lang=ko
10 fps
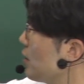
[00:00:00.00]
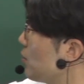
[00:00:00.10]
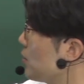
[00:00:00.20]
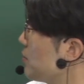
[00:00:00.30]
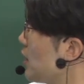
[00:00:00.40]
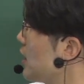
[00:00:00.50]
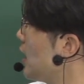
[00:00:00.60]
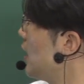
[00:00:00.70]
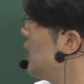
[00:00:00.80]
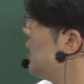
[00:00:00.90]
공급된다.
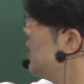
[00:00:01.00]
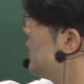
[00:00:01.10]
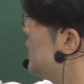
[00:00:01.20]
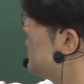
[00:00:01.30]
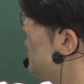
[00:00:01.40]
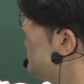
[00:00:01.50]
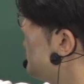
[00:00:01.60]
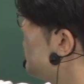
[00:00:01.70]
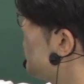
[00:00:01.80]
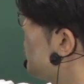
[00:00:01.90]
이때
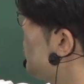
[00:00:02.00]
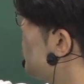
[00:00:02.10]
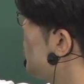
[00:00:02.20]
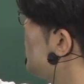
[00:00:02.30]
A의 출구 농도